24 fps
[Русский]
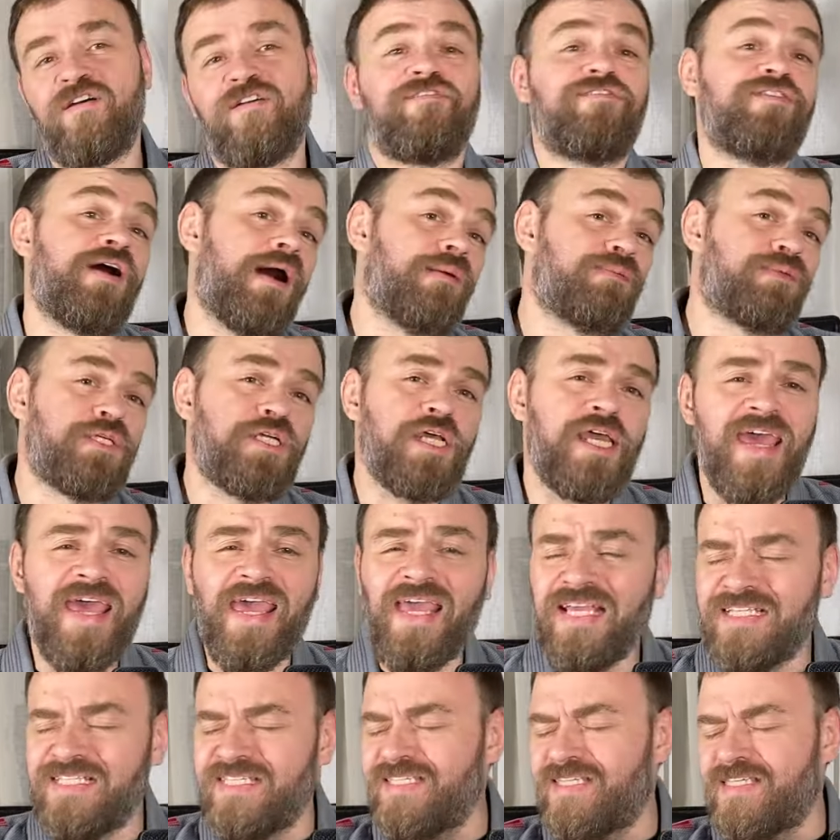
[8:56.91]
Вообще
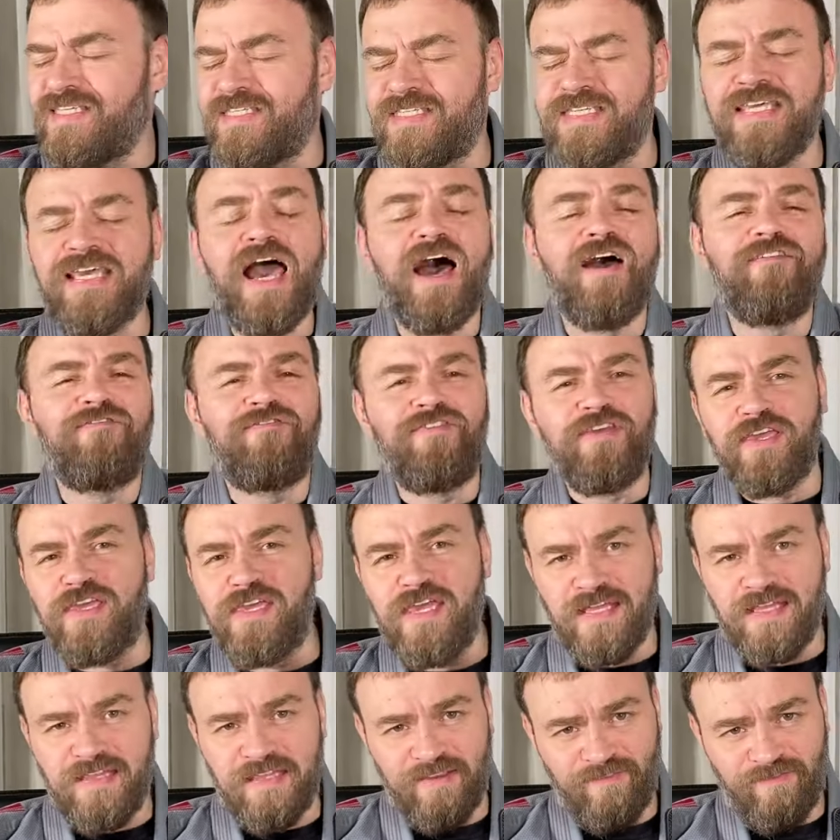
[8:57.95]
ADCC
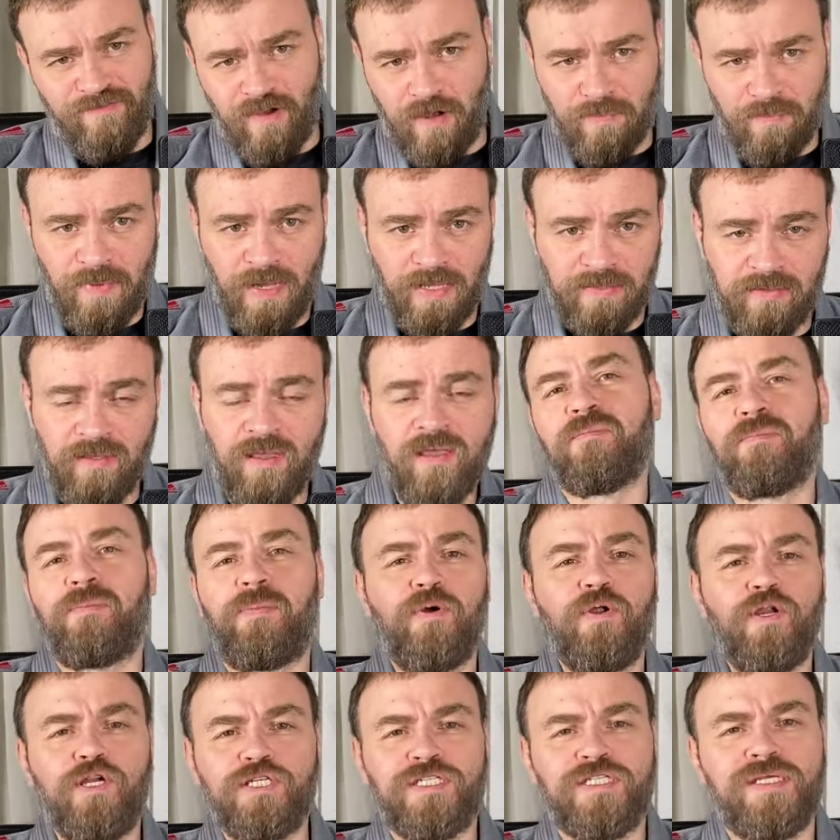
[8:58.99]
офигенный формат.
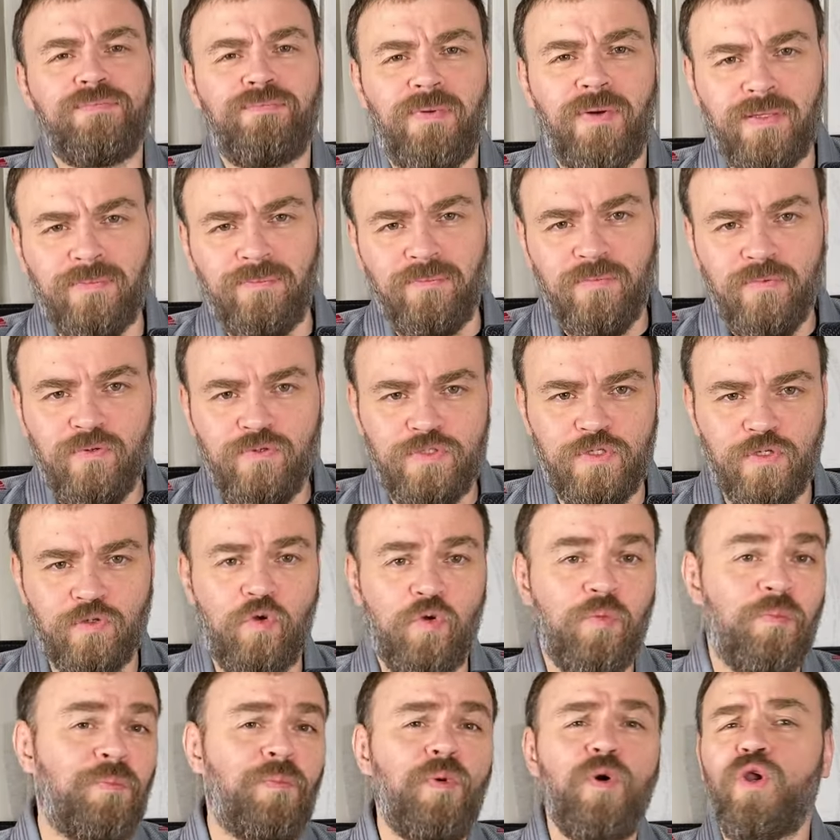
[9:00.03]
Борешься под
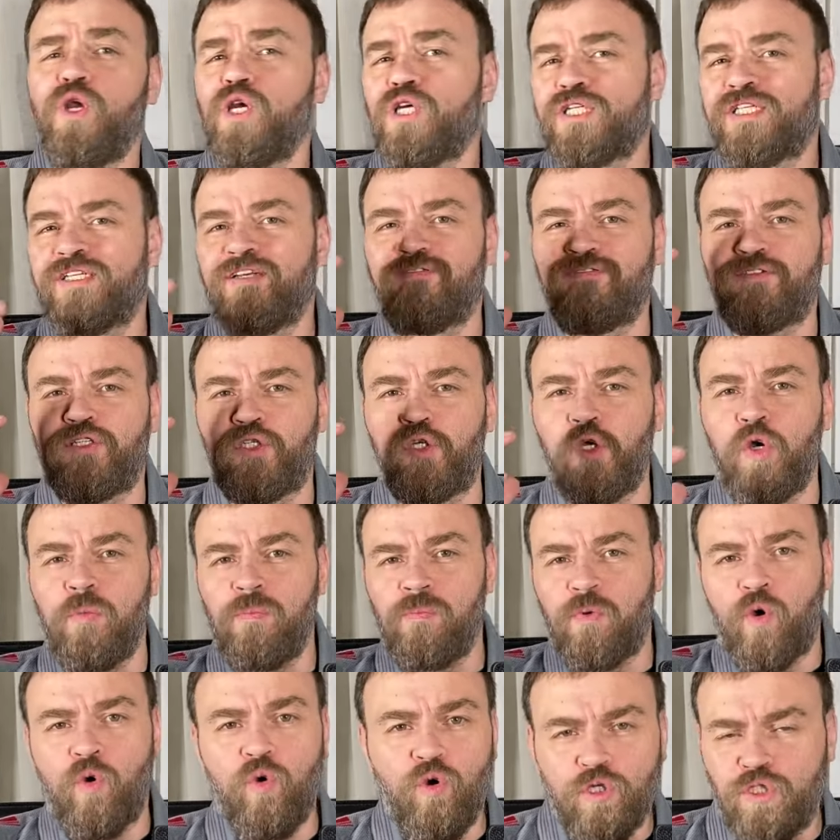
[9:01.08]
музыку, борешься в чем
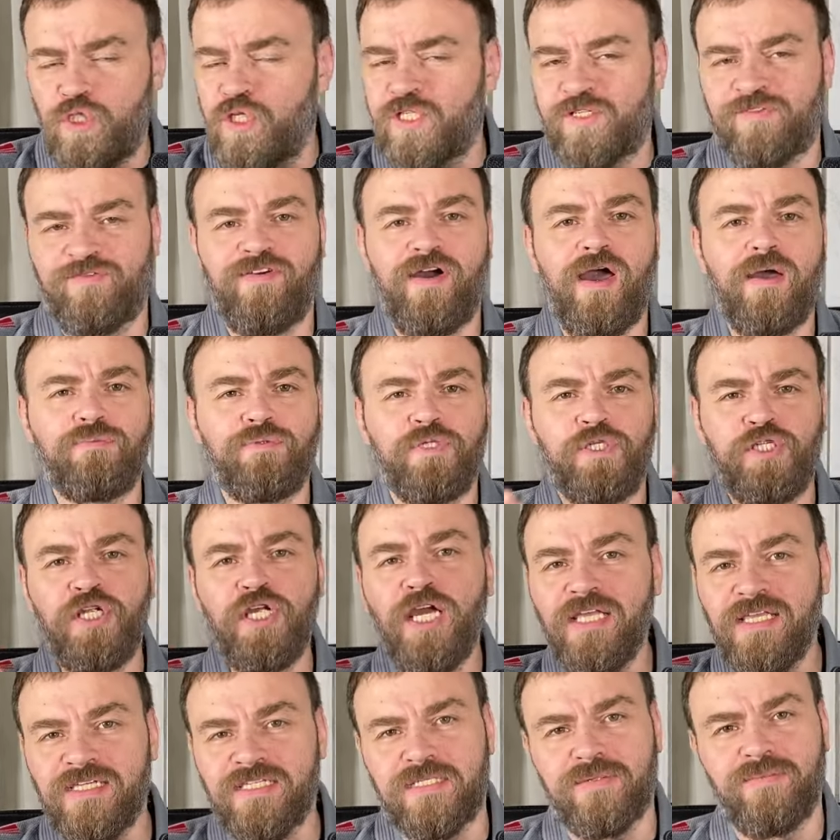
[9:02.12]
хочешь,
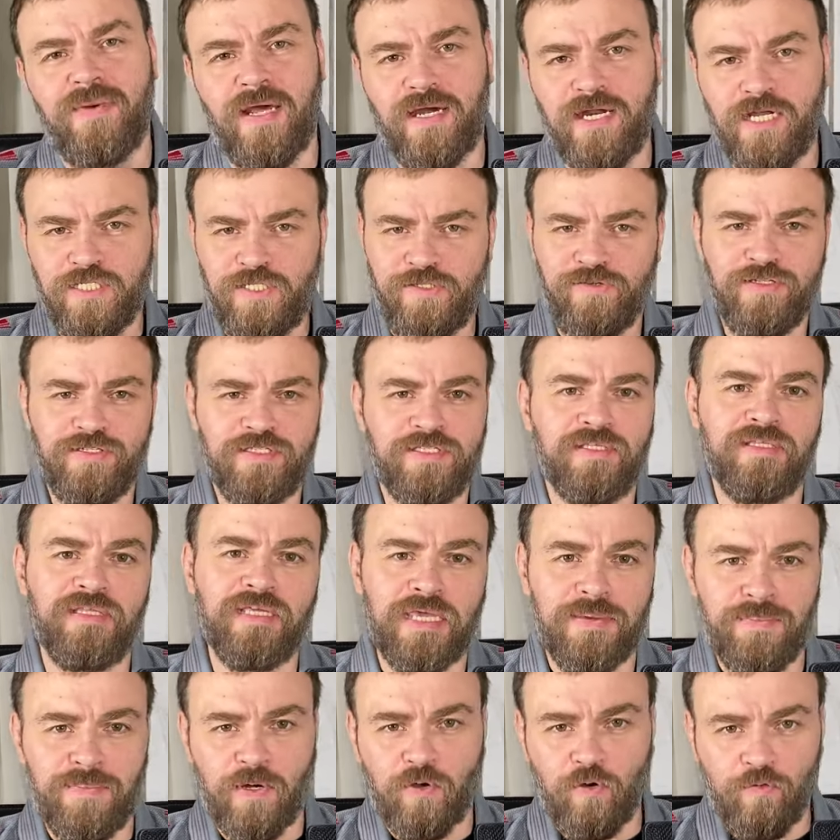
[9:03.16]
вообще не заморачиваясь над
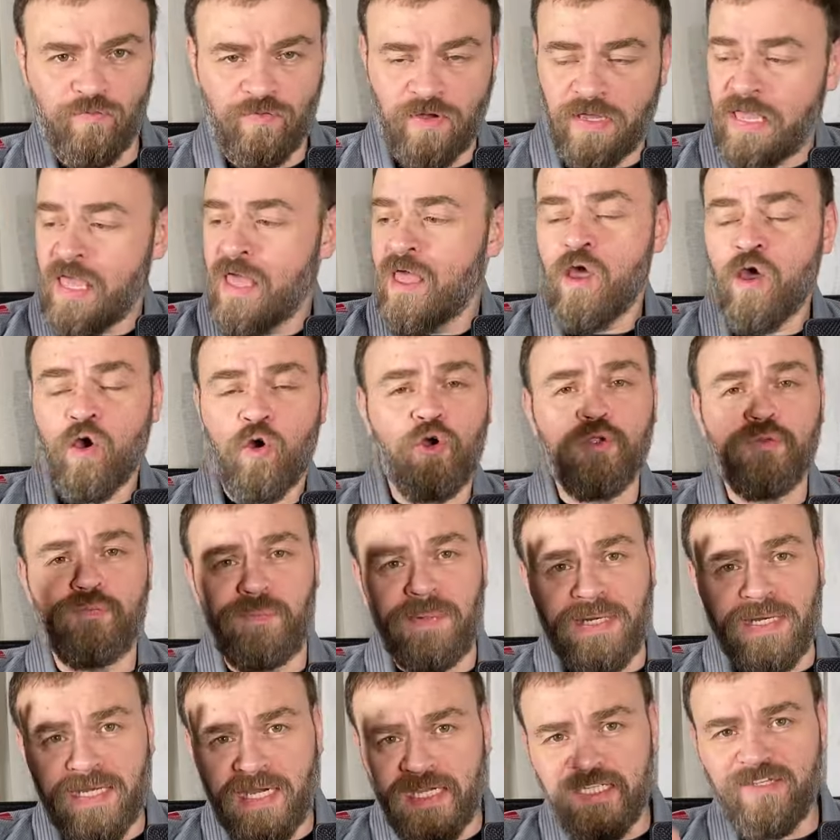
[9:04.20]
экипировкой, хоть
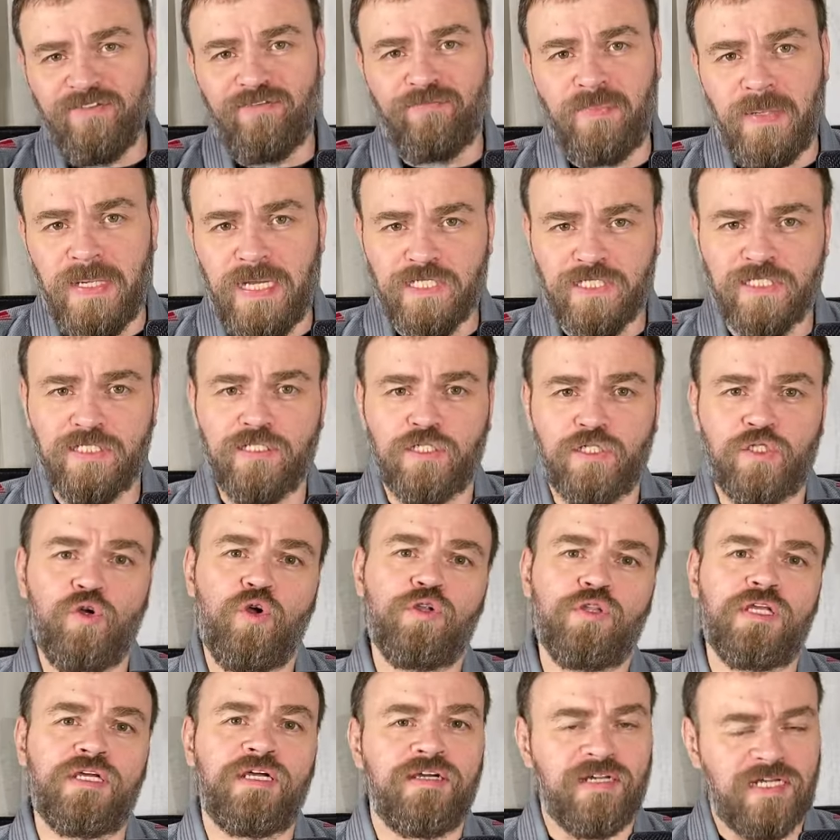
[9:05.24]
приходи в пляжных
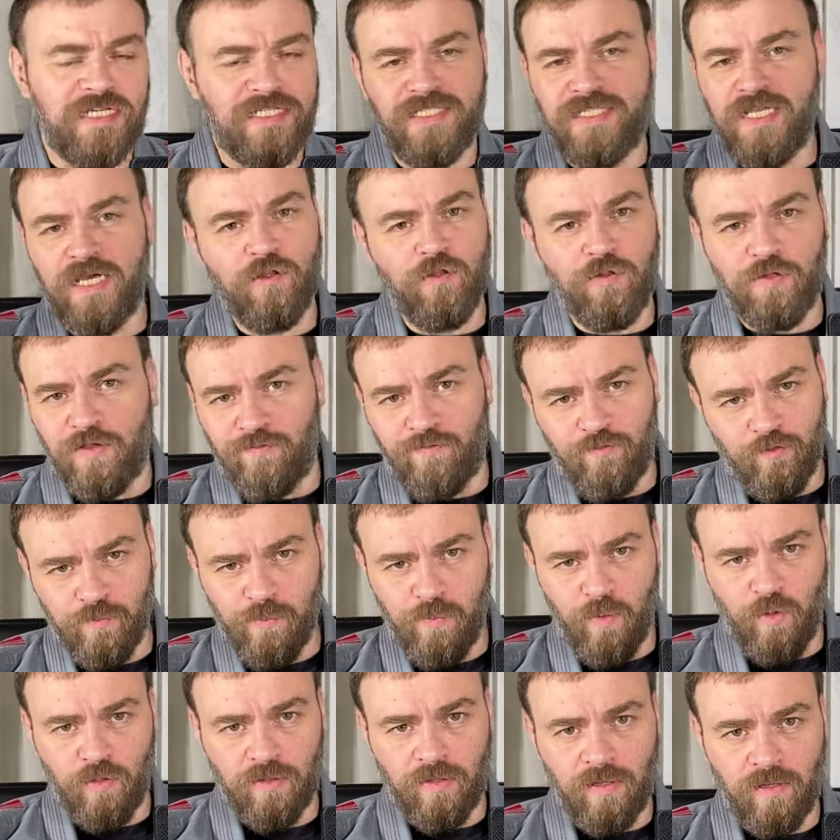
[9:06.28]
шортах и растянутой
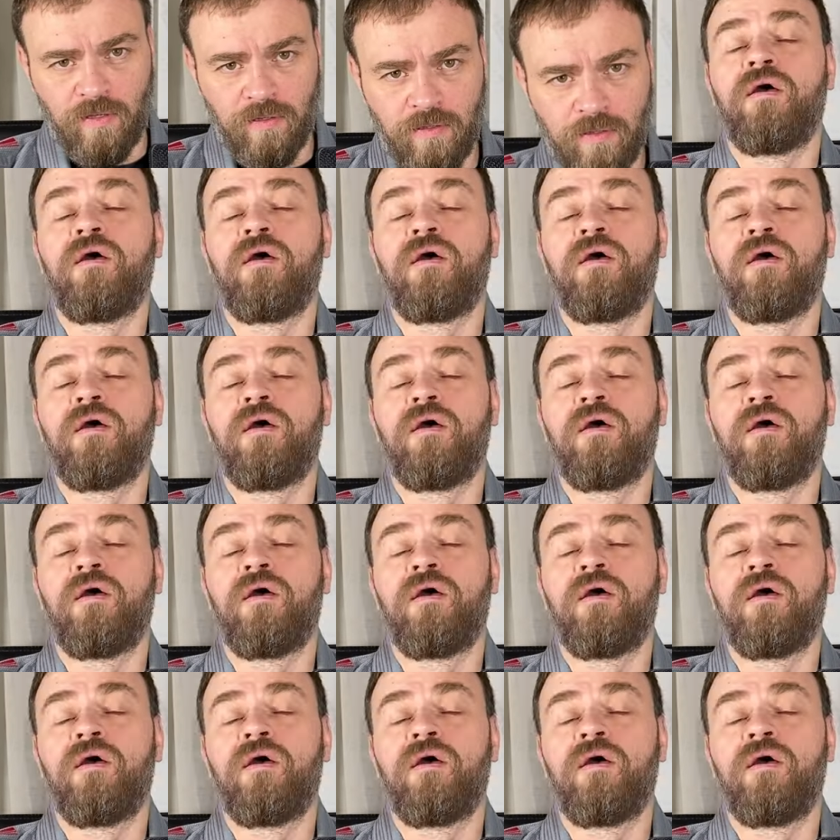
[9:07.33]
футболке.